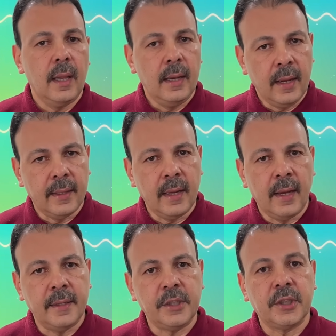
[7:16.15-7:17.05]
لكن
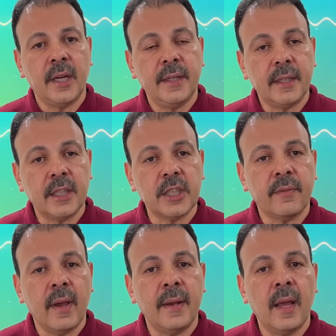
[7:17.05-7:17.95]
أينشتاين
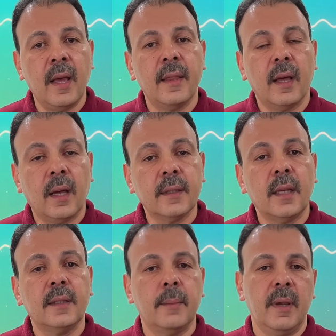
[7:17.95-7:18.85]
اكتشف أن هذا
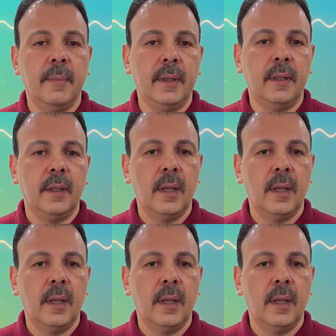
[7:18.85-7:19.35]
خطأ تماما